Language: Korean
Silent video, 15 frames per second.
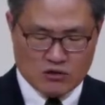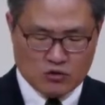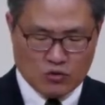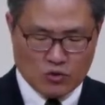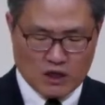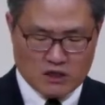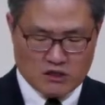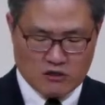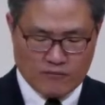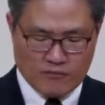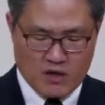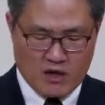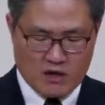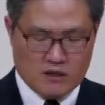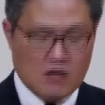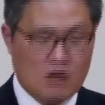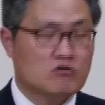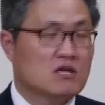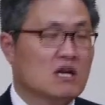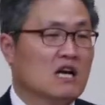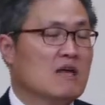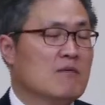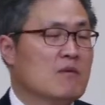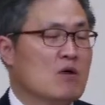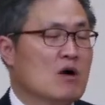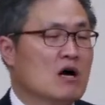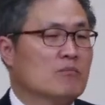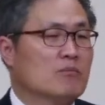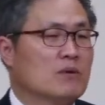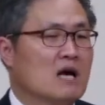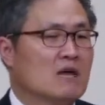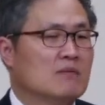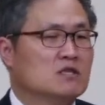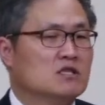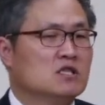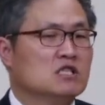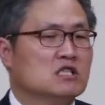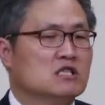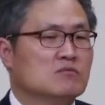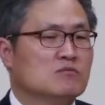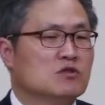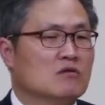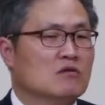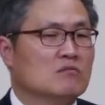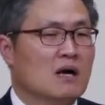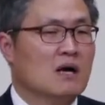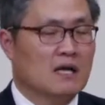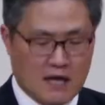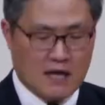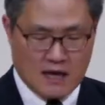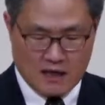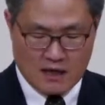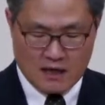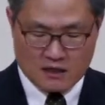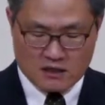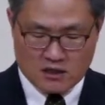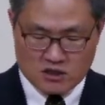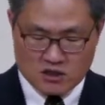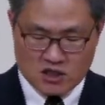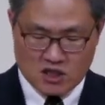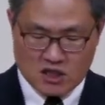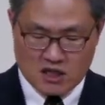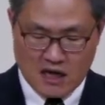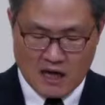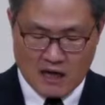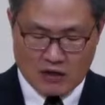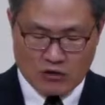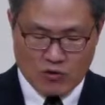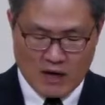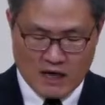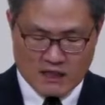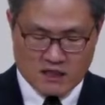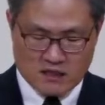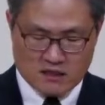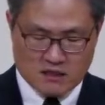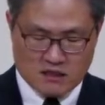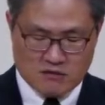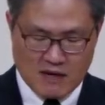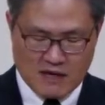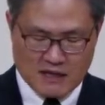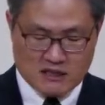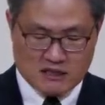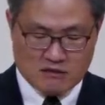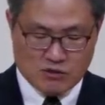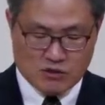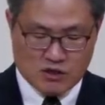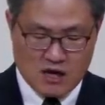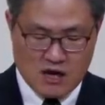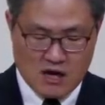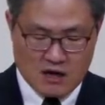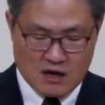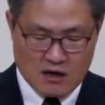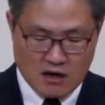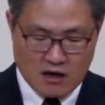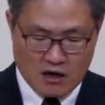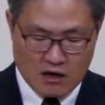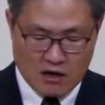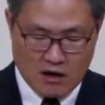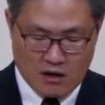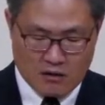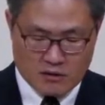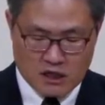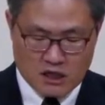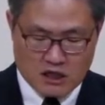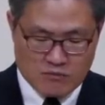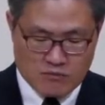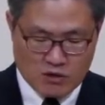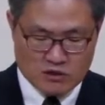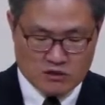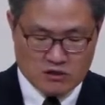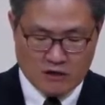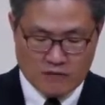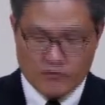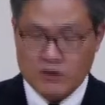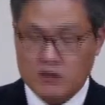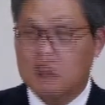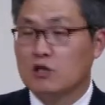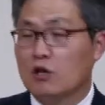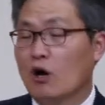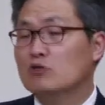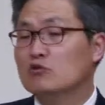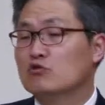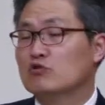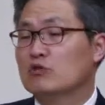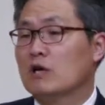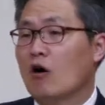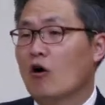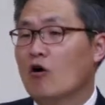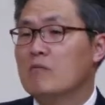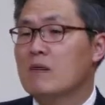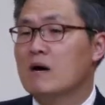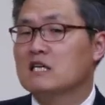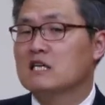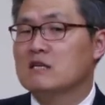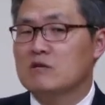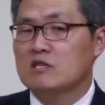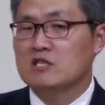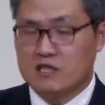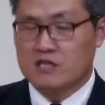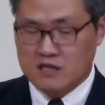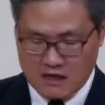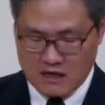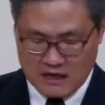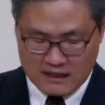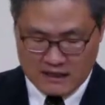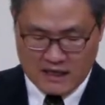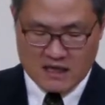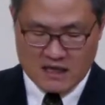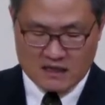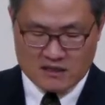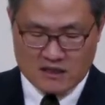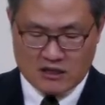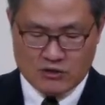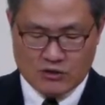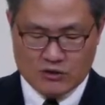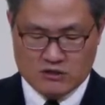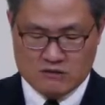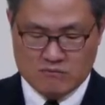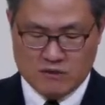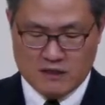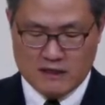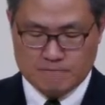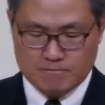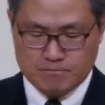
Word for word: 통해서 예루살렘의 황폐함이 70년 만에 그치리라고 하신 그 말씀을 어, 읽으면서 그 연수가 얼만큼인지를 깨닫게 되었습니다.